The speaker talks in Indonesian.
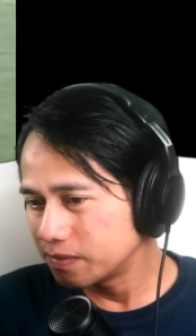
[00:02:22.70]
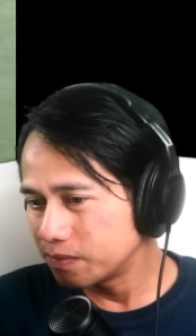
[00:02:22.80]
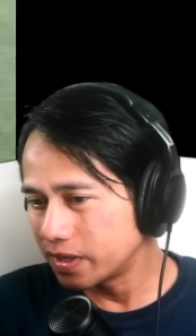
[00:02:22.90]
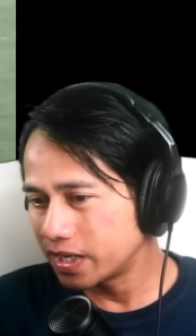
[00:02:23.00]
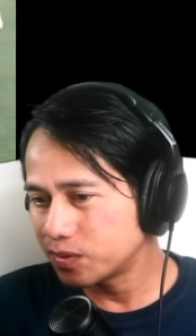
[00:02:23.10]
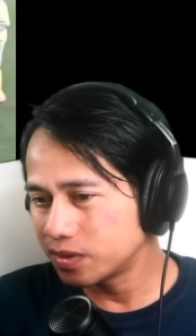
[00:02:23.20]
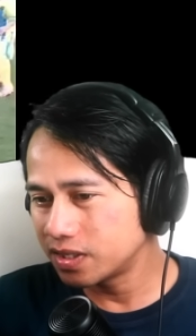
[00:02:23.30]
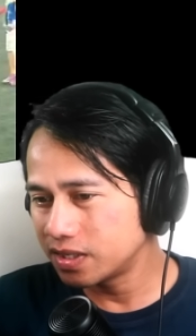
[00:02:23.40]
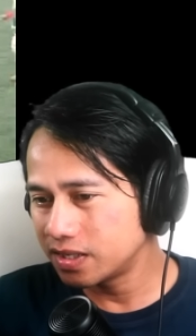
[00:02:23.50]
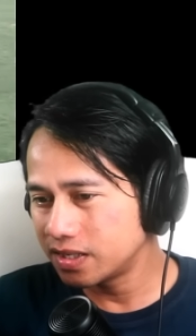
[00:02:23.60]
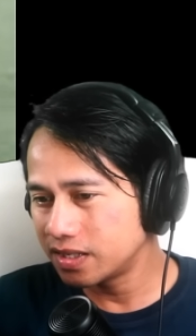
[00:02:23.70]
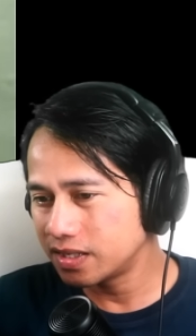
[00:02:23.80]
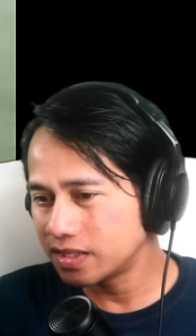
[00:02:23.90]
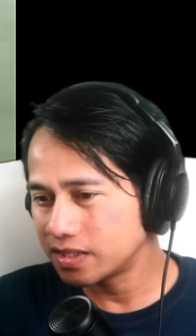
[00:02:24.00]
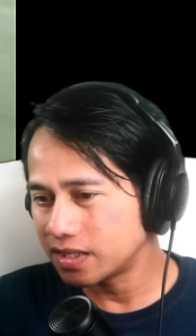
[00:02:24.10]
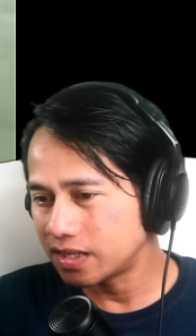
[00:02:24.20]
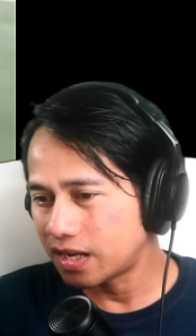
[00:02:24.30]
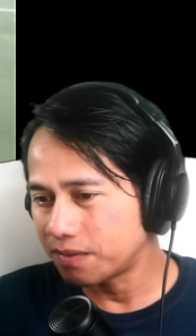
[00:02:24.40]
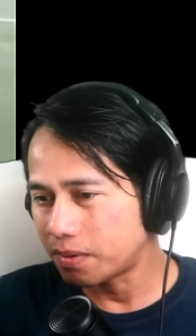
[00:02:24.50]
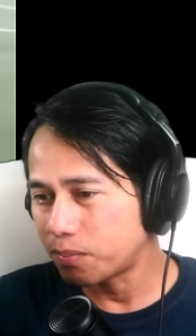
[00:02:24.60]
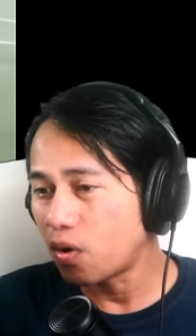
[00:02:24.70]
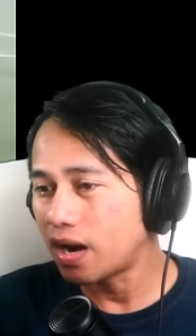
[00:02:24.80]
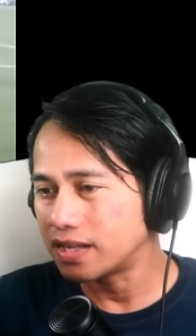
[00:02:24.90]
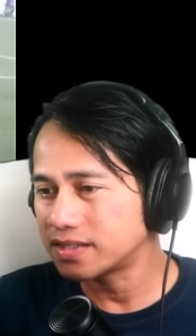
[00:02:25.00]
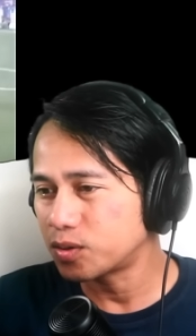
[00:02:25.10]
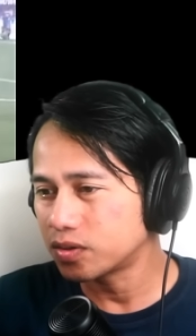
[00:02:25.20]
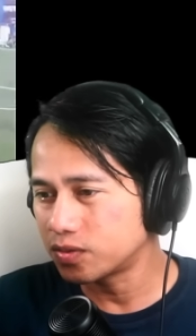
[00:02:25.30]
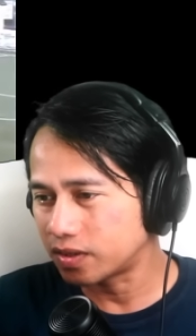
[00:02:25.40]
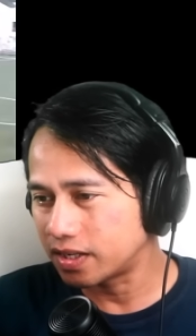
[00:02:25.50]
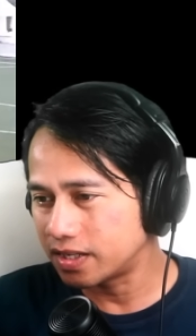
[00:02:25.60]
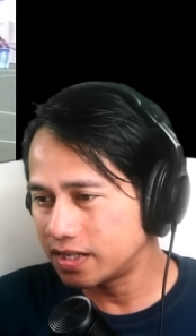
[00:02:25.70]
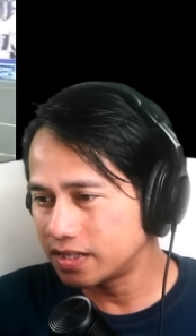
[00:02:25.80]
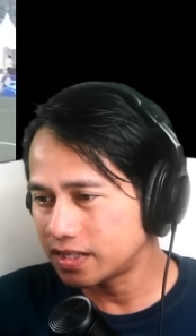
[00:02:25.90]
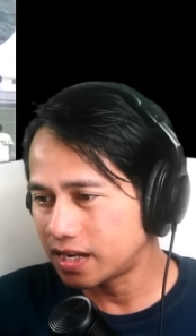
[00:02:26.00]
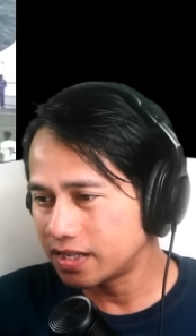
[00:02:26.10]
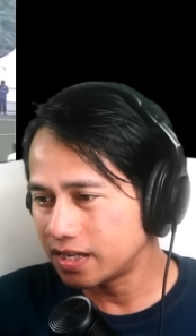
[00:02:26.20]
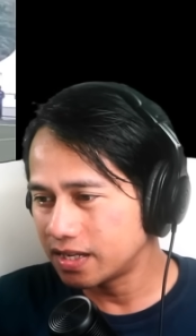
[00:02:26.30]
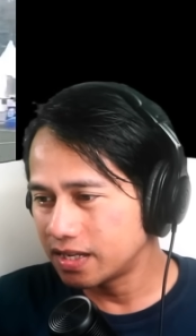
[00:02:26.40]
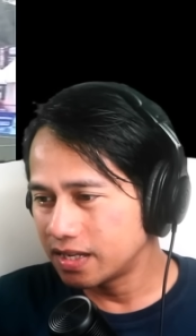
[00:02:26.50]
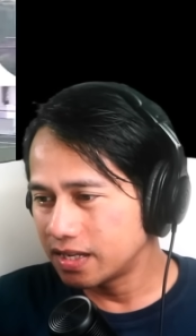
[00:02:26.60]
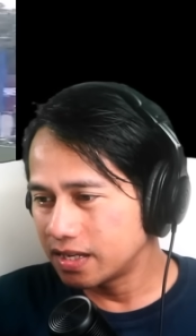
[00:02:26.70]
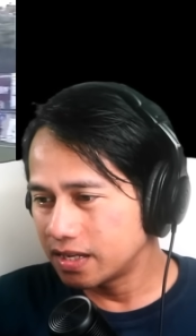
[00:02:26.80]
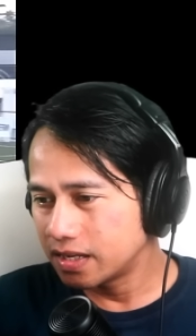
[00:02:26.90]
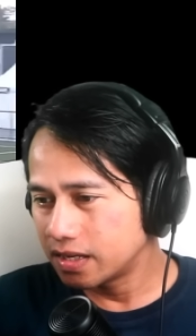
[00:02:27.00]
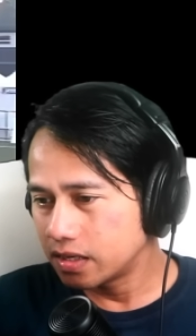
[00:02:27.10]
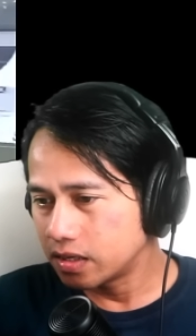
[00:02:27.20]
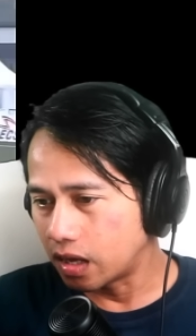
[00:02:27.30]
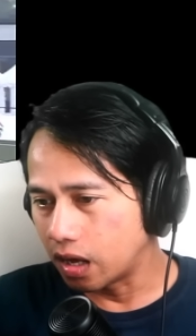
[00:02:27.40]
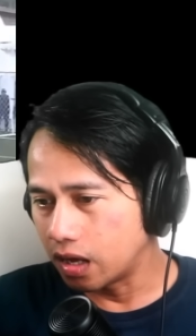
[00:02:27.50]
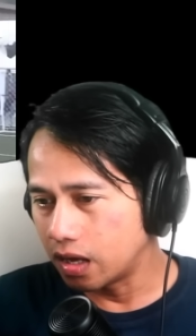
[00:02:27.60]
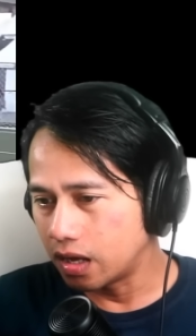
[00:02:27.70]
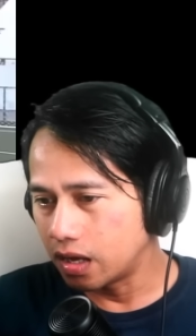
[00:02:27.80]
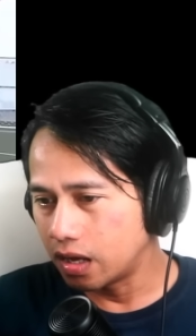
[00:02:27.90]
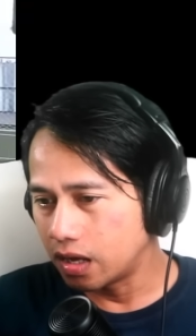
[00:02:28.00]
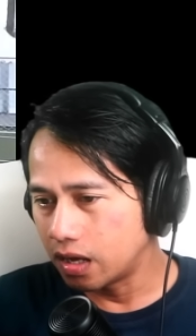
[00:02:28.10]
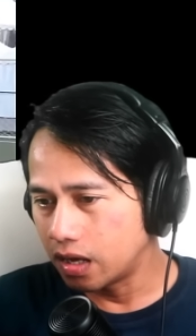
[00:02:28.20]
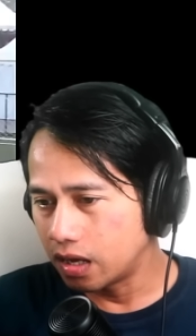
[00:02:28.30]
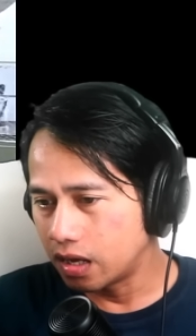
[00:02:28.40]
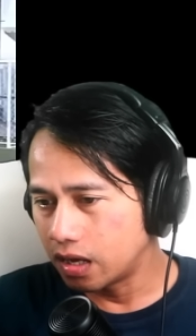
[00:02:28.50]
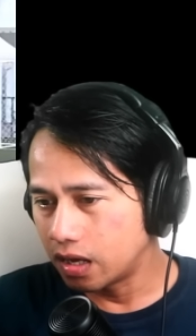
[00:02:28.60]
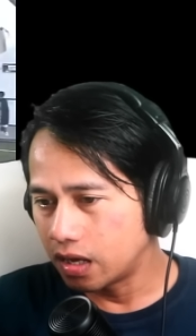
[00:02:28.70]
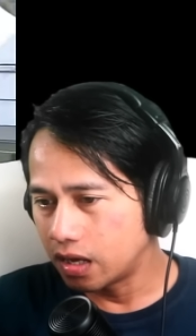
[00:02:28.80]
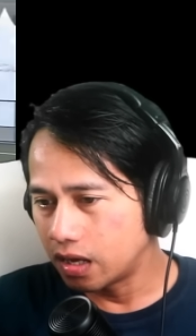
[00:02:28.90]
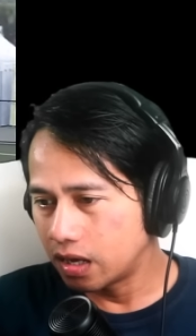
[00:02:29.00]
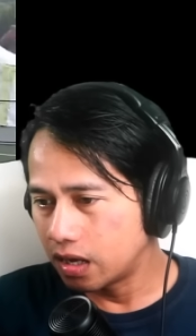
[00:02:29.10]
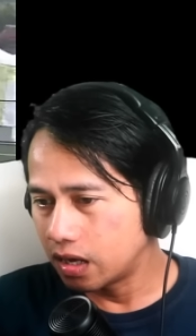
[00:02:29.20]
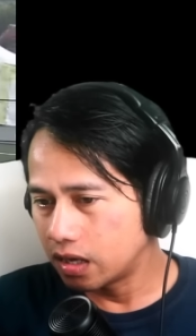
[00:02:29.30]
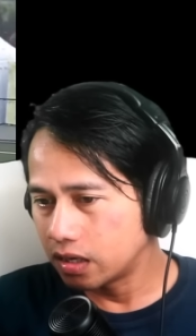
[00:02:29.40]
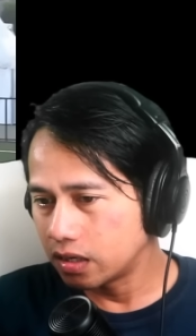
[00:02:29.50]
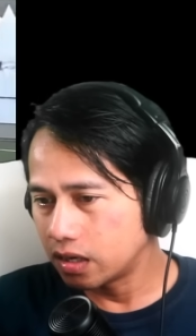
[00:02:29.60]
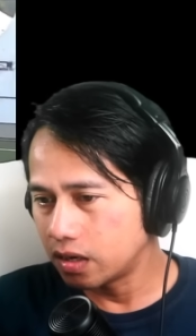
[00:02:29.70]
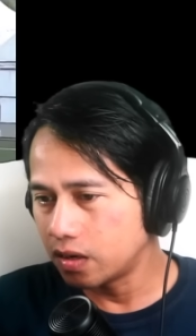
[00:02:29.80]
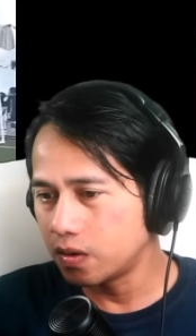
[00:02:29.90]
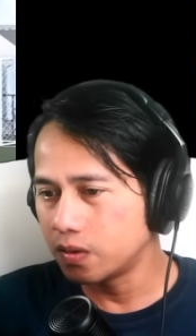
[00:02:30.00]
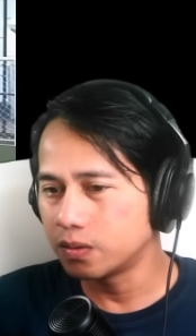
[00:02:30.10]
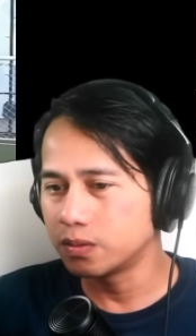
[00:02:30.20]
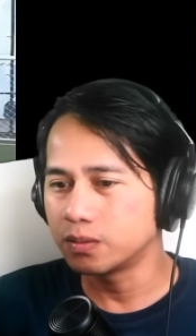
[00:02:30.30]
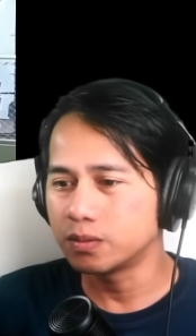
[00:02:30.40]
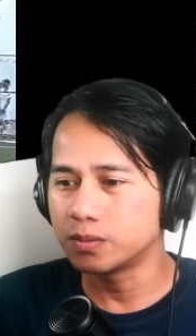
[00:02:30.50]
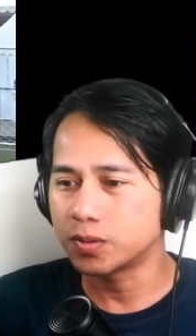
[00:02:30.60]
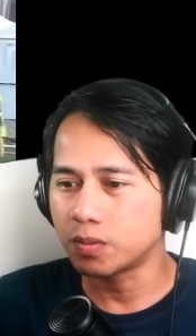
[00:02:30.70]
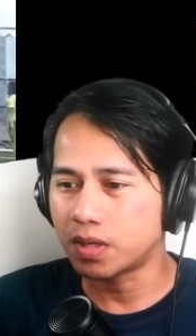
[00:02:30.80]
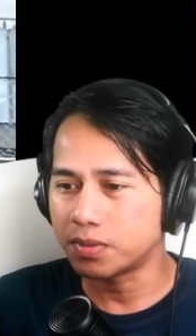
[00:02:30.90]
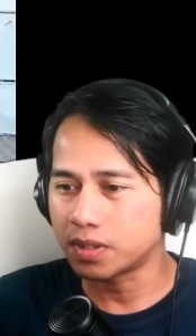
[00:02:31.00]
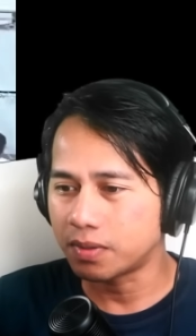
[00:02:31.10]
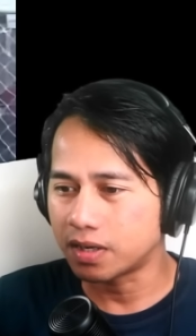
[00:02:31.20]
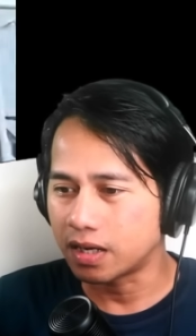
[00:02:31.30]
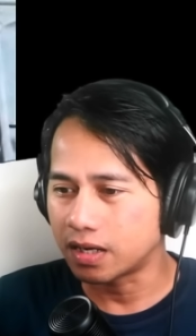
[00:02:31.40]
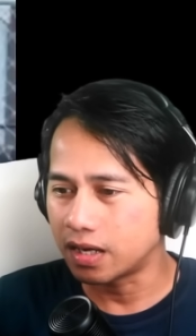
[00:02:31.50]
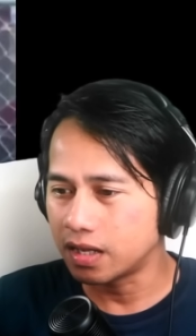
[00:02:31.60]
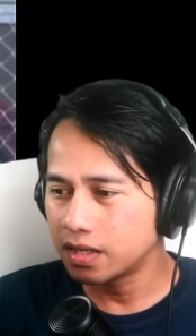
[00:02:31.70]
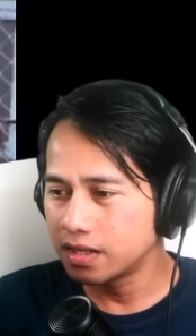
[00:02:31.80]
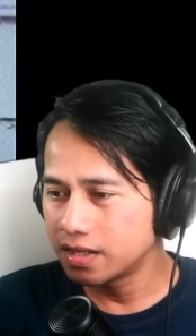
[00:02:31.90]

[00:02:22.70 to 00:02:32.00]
mengikuti apa pola struktur ya jadi istilahnya ah ah ah ah oh percobaan pertama gagal